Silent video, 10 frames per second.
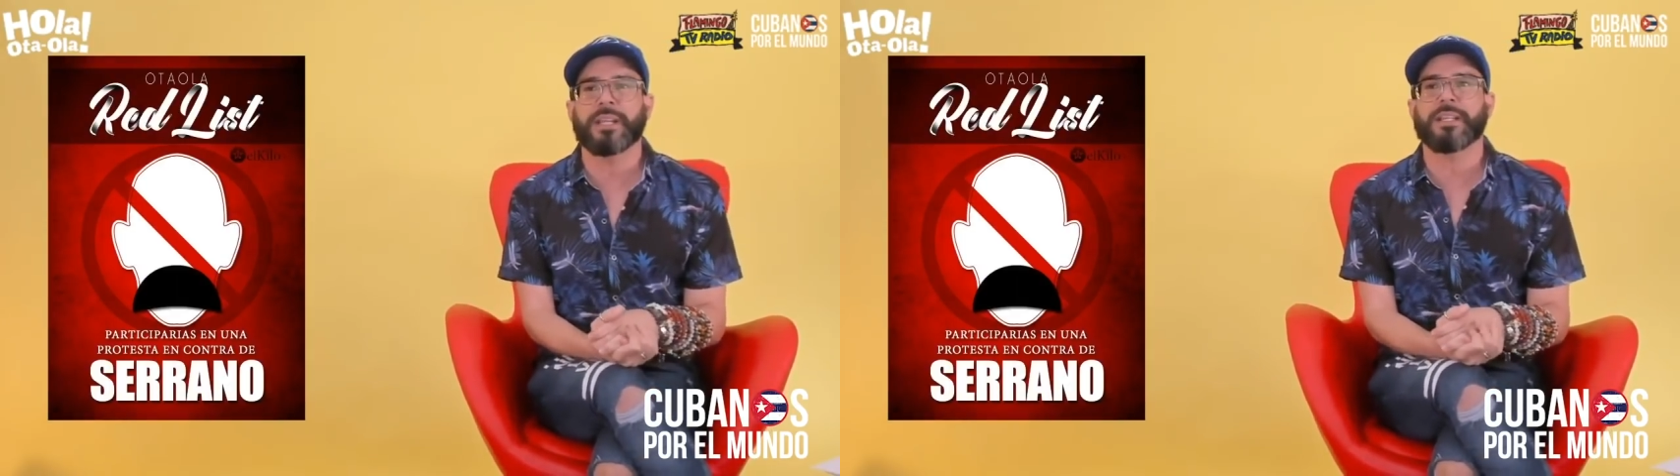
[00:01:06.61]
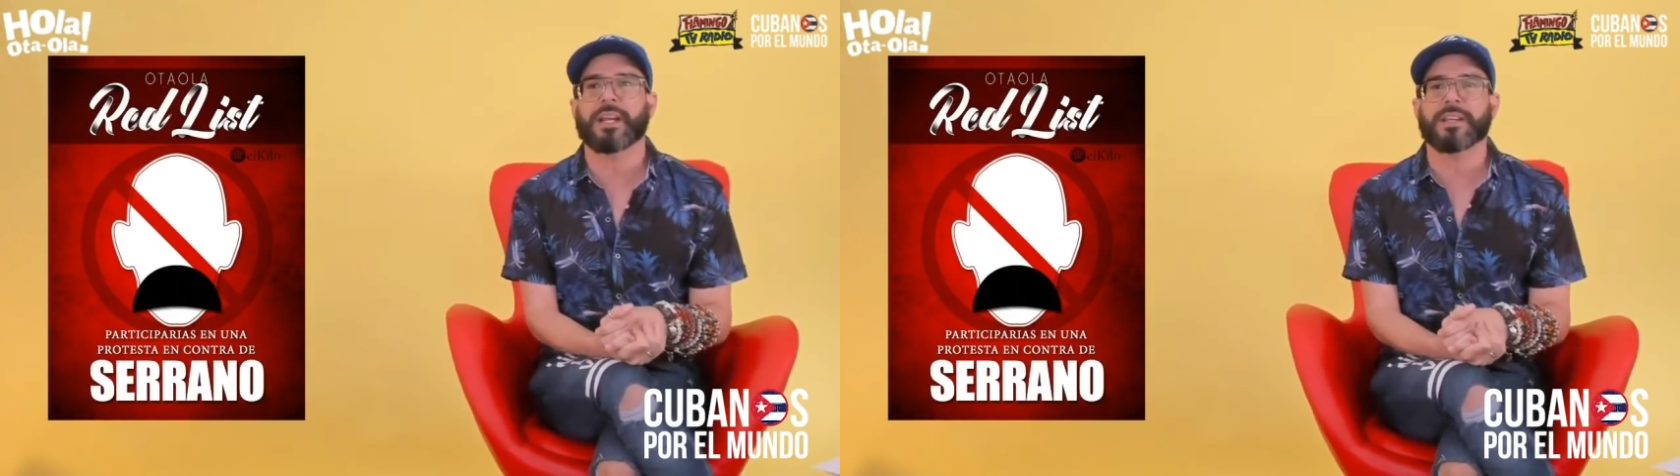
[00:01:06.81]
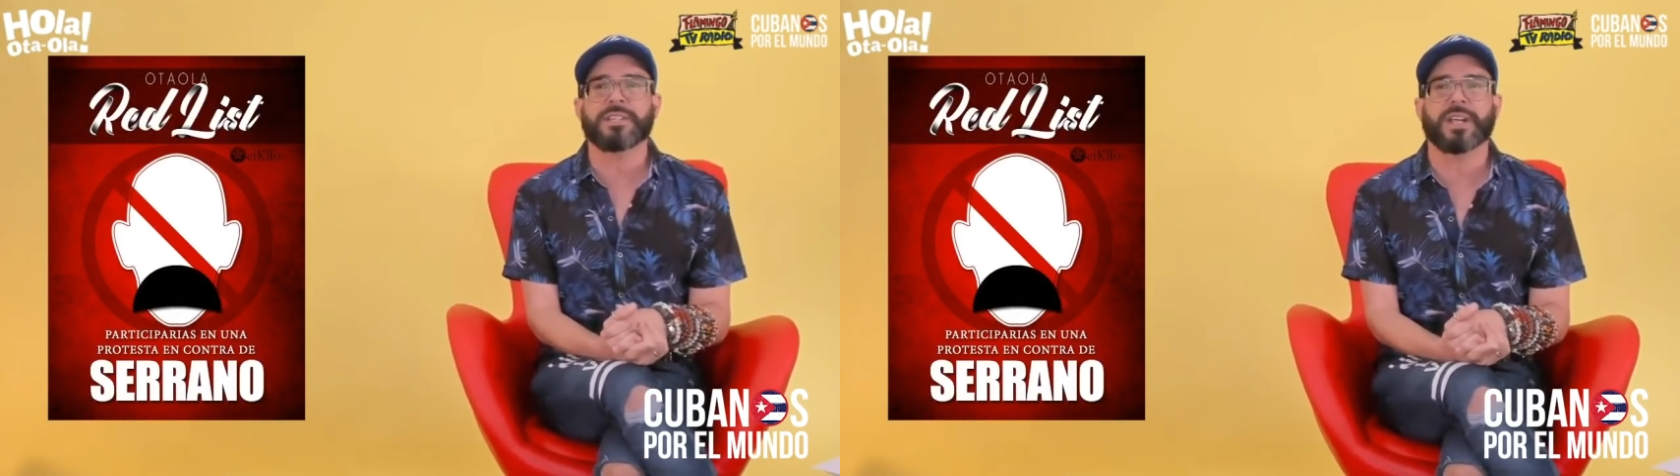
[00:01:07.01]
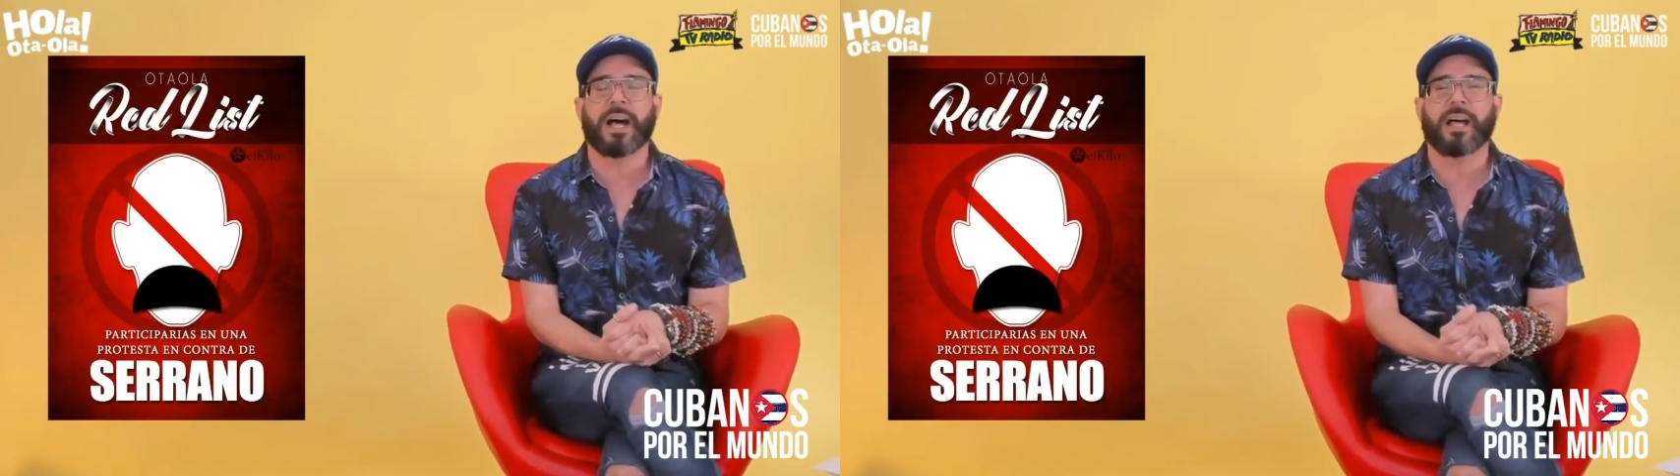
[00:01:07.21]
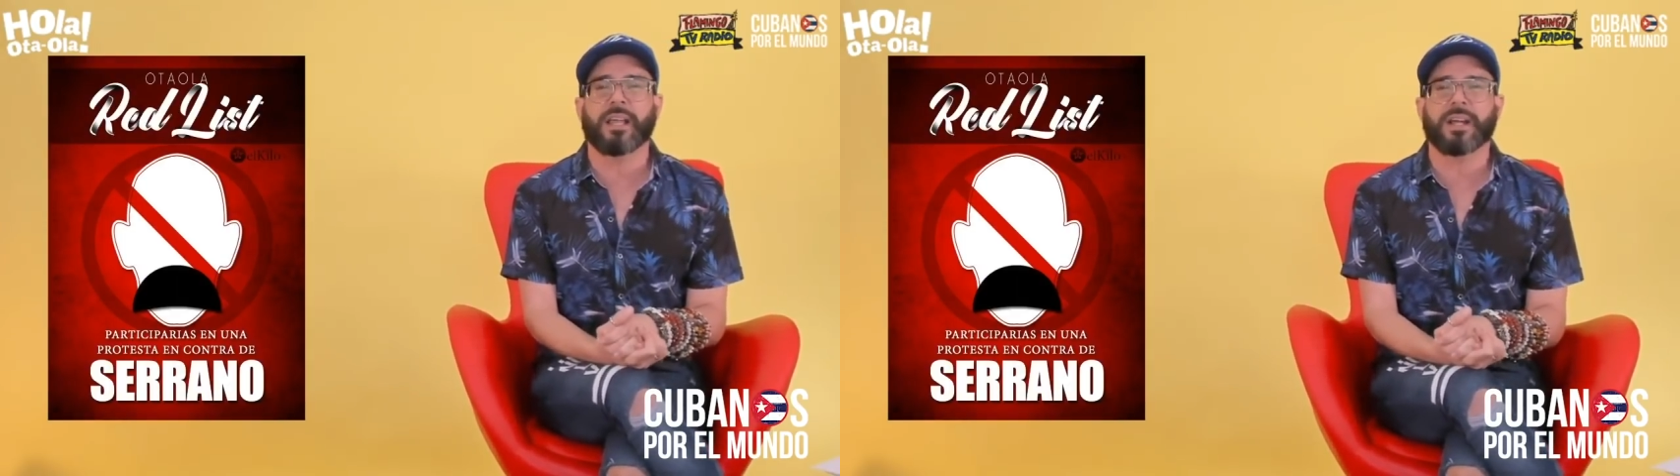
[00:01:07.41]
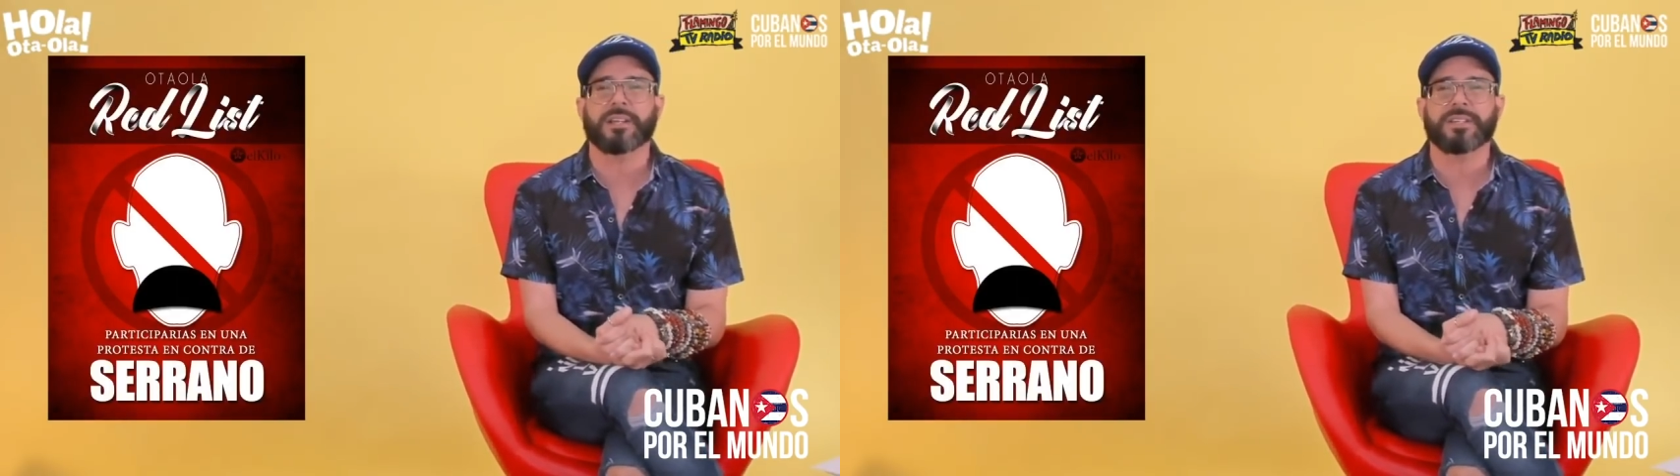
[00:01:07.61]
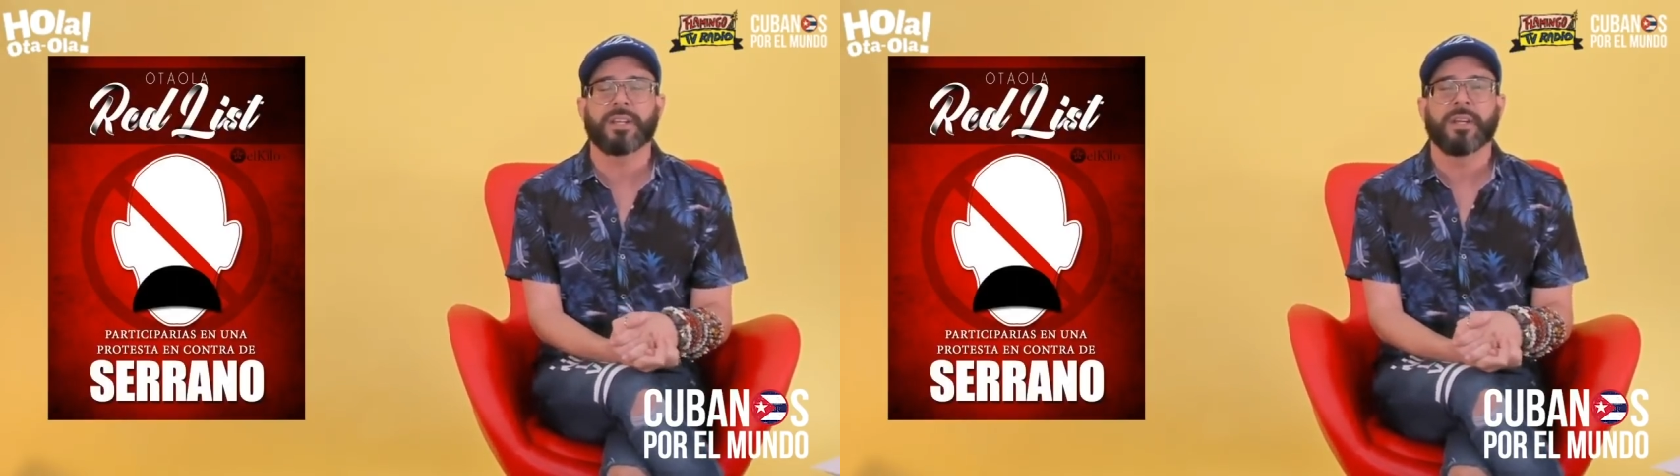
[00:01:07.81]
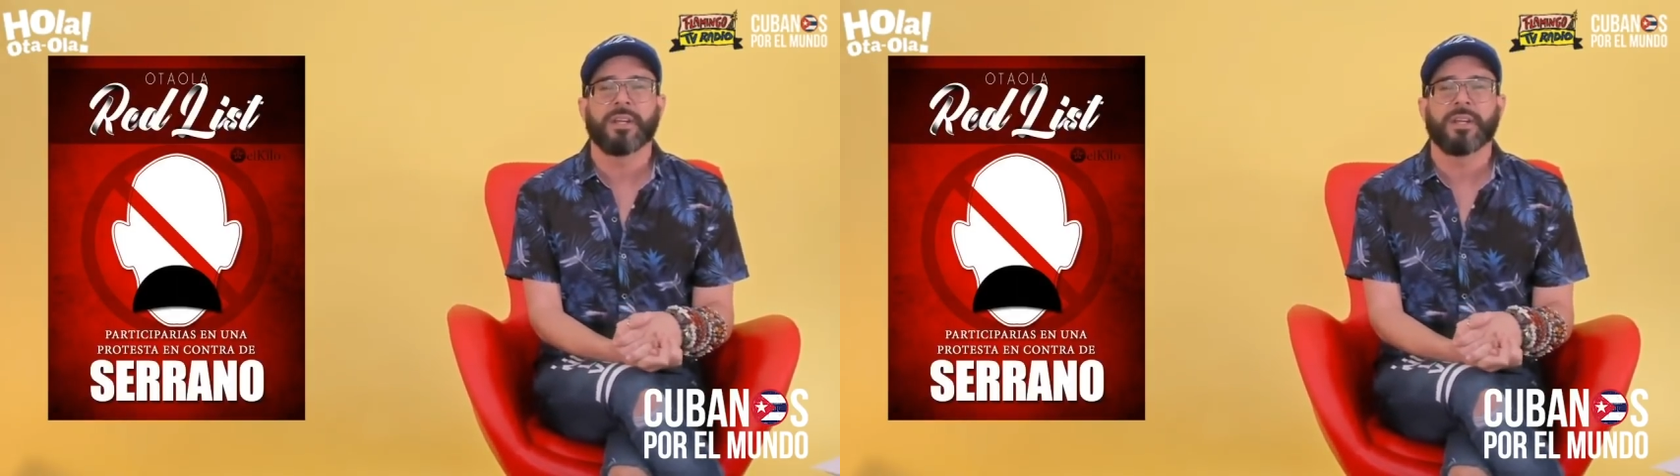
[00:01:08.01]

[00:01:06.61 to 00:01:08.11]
interesadas